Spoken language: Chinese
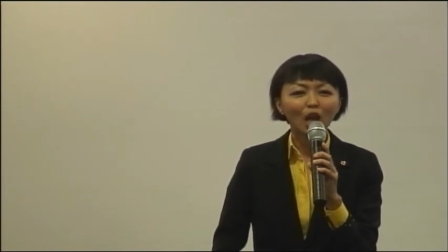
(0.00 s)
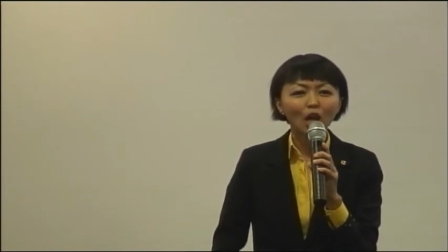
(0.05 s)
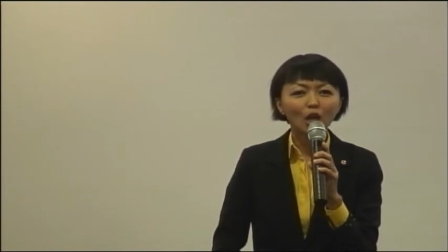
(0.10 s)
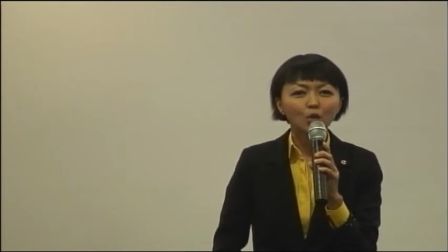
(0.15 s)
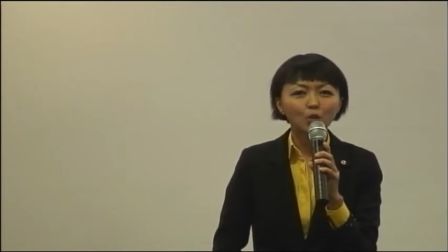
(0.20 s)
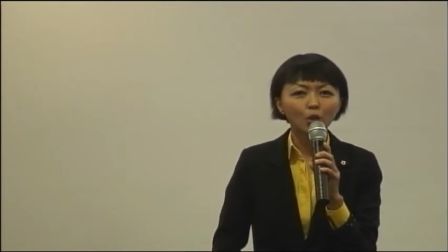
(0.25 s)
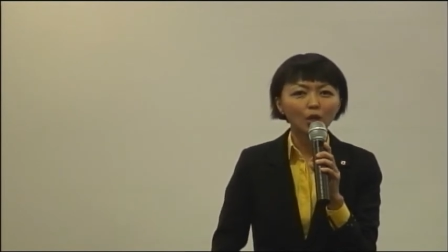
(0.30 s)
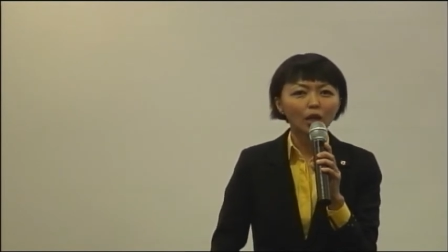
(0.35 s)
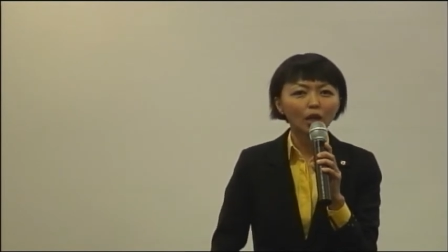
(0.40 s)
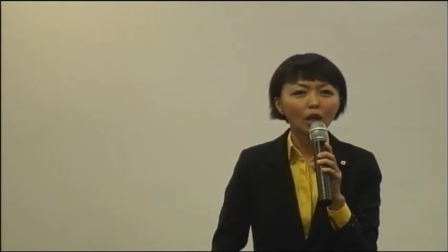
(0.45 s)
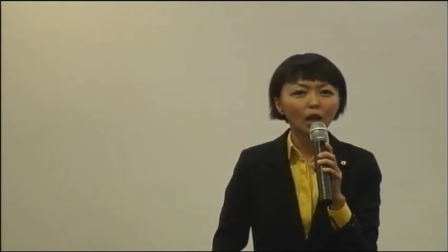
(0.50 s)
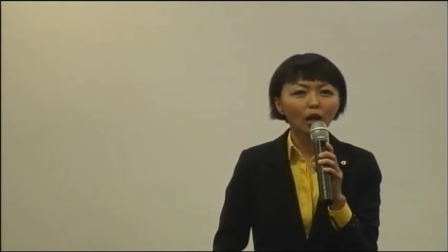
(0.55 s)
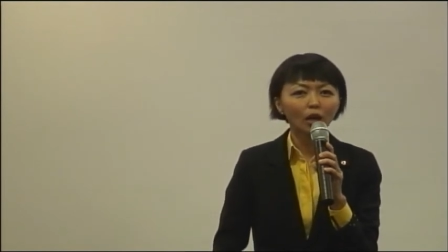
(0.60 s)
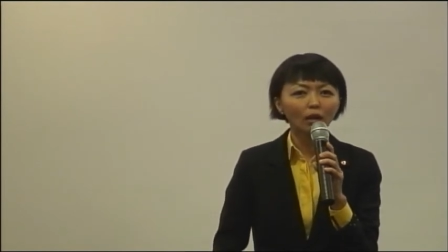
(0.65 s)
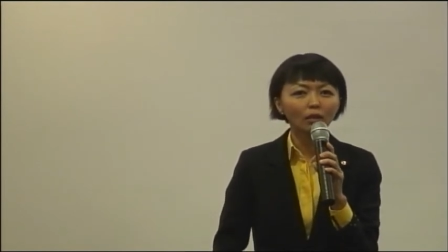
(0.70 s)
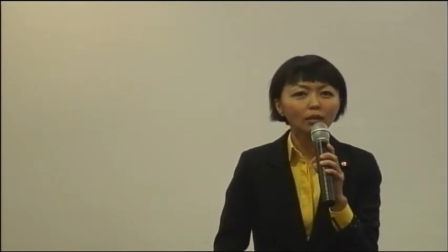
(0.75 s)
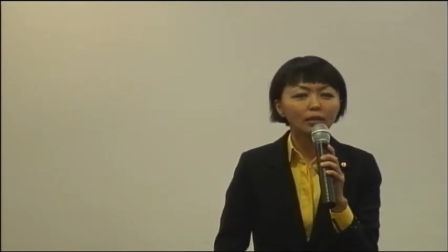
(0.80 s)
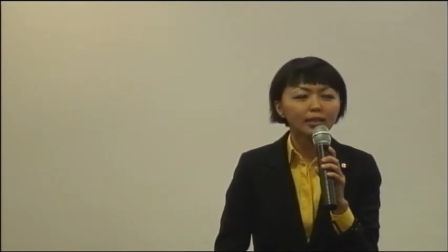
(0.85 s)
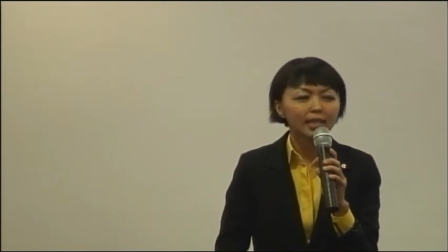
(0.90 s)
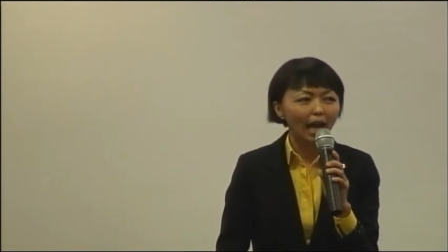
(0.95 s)
所以哦，
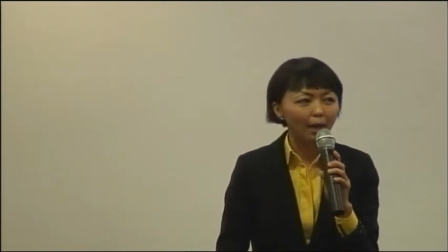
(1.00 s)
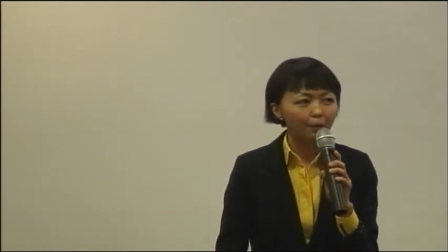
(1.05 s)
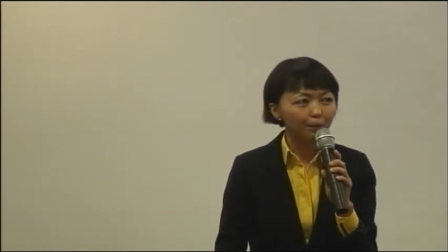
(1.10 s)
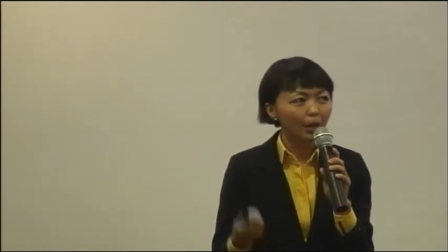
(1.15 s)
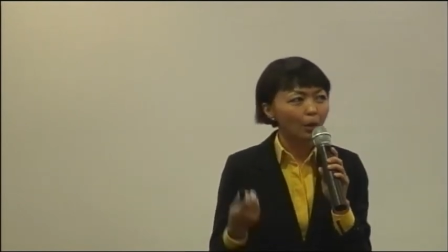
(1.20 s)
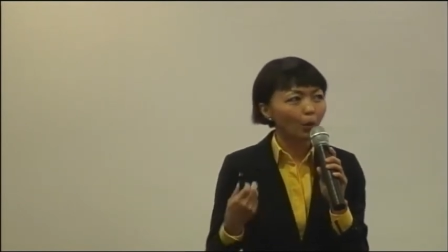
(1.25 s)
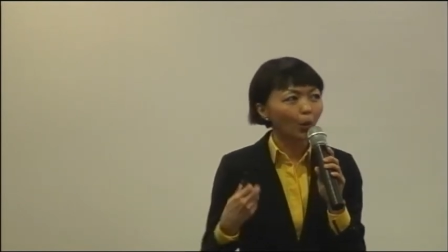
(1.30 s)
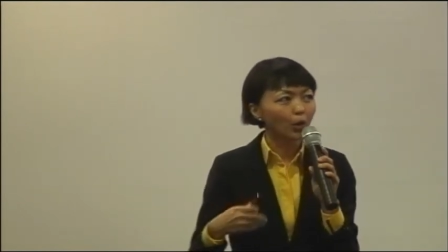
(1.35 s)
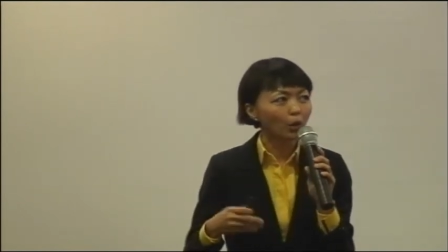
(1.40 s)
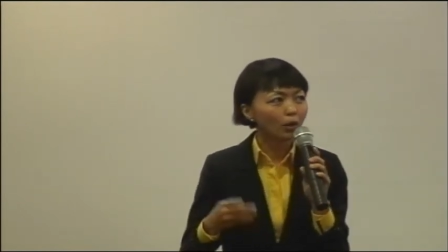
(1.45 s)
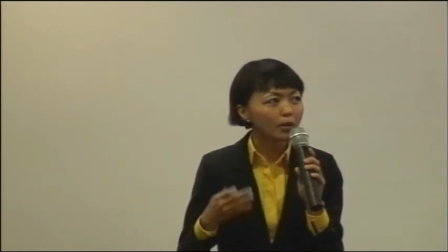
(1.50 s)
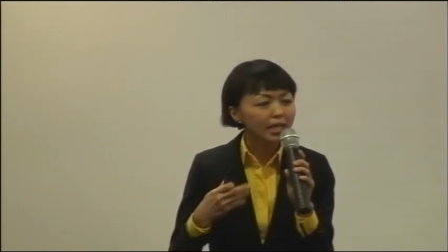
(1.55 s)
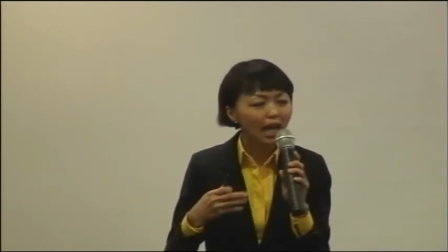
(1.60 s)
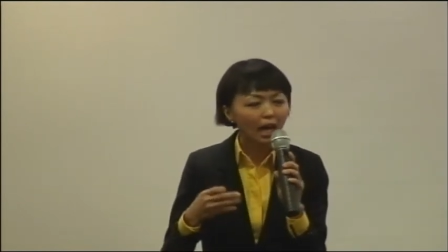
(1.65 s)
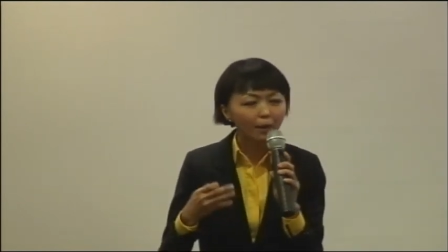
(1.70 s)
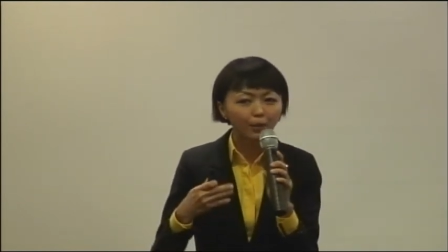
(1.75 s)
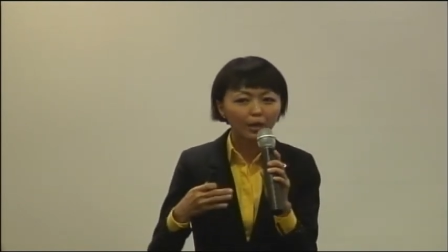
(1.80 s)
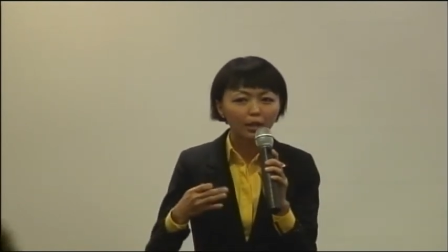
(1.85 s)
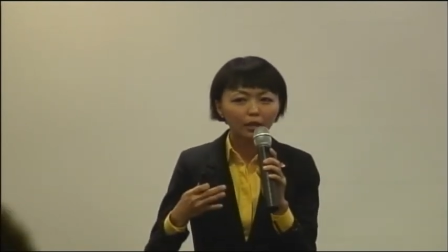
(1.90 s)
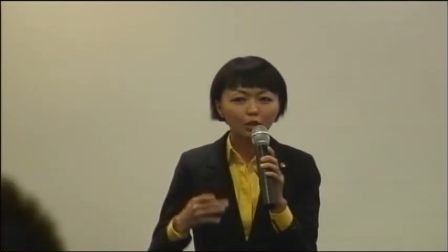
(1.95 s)
产品我用
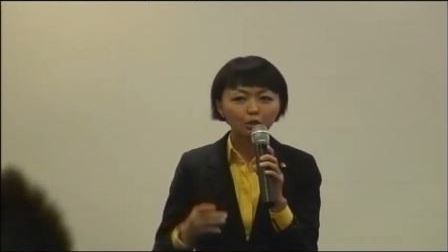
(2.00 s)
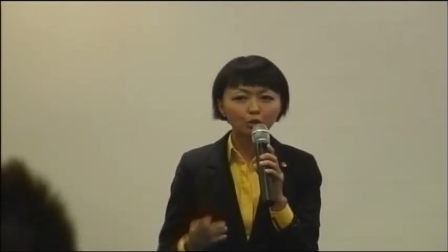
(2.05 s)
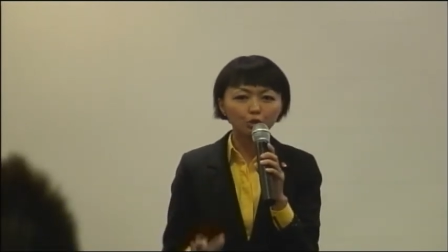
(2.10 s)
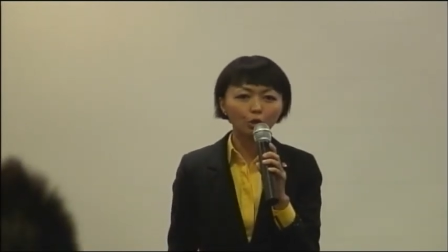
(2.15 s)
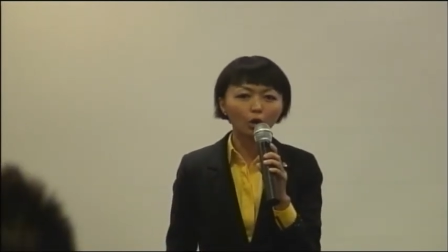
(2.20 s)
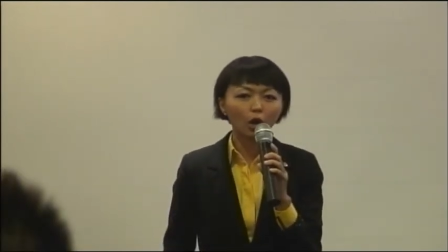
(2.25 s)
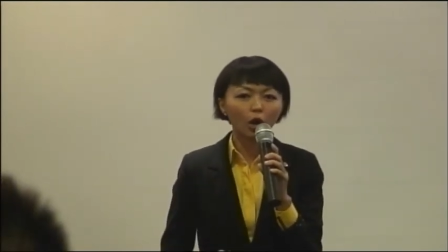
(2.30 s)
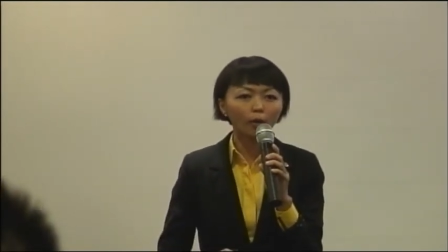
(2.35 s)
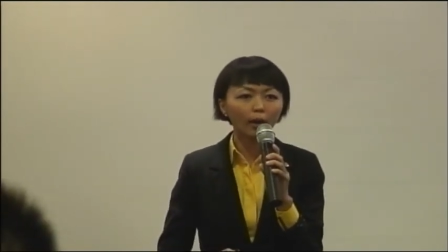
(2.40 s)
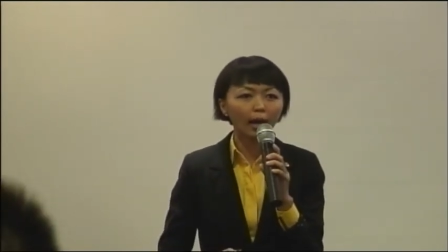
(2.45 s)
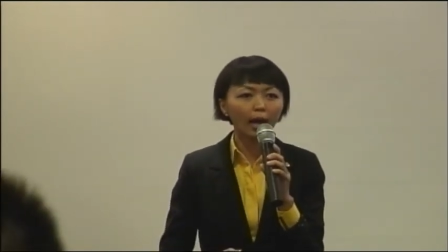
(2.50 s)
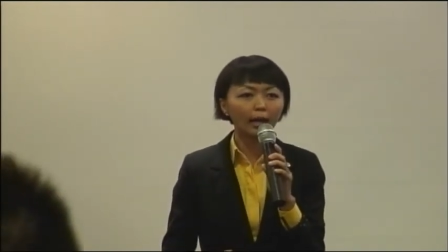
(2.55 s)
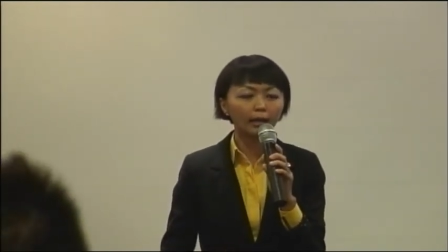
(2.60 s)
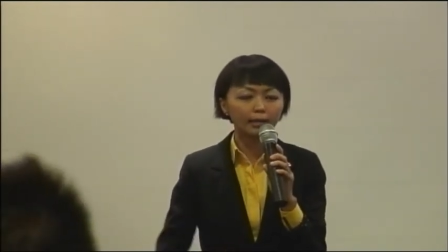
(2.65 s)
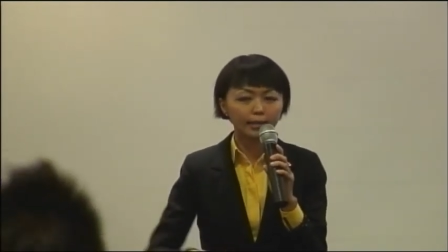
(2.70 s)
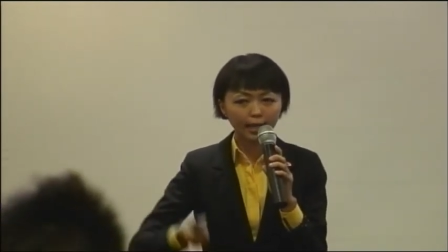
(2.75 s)
产品的时候啦，